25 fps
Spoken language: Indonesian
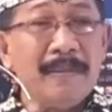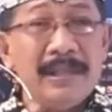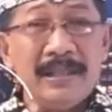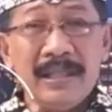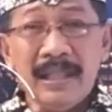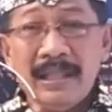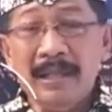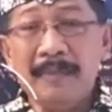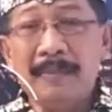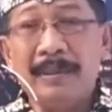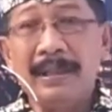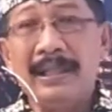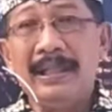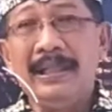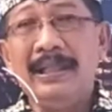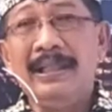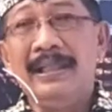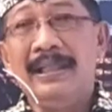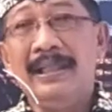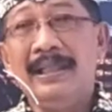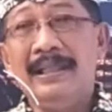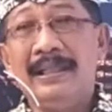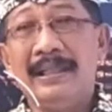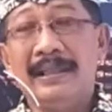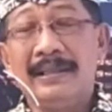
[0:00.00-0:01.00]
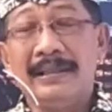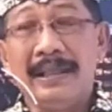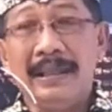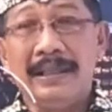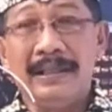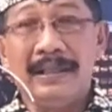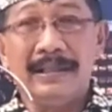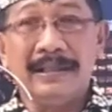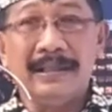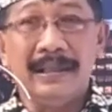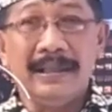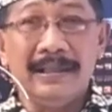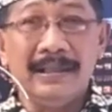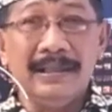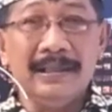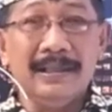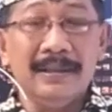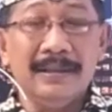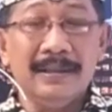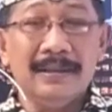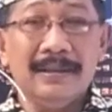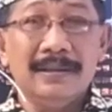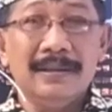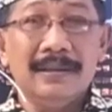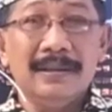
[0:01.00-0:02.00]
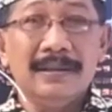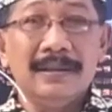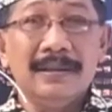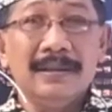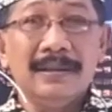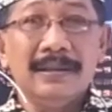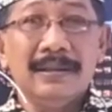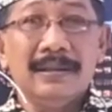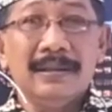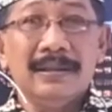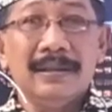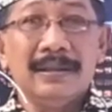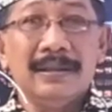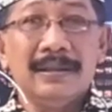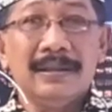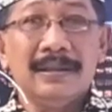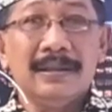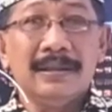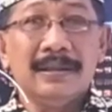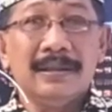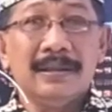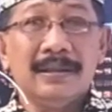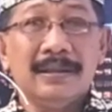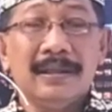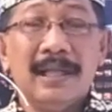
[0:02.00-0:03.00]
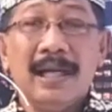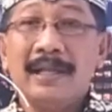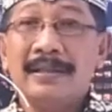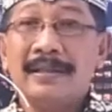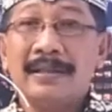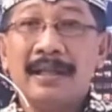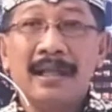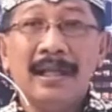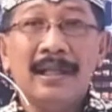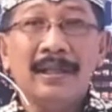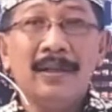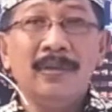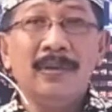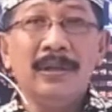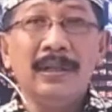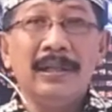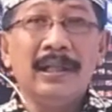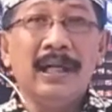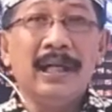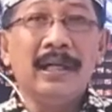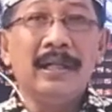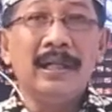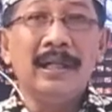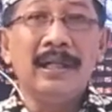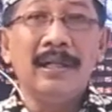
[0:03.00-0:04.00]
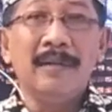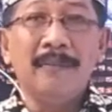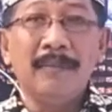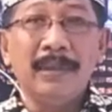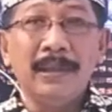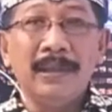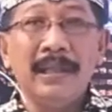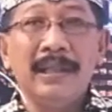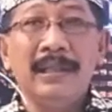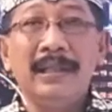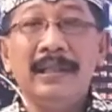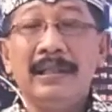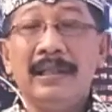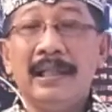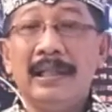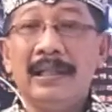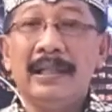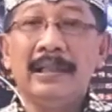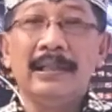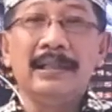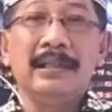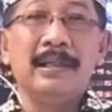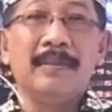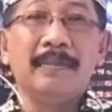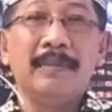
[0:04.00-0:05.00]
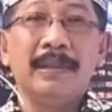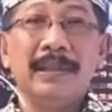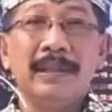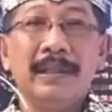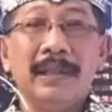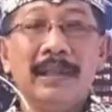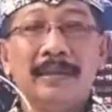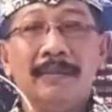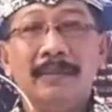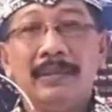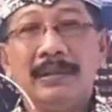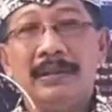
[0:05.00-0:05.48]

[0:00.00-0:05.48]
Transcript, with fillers: misalnya begini yang sering terjadi uh, acara itu tidak ada yang penting tidak ada yang tidak penting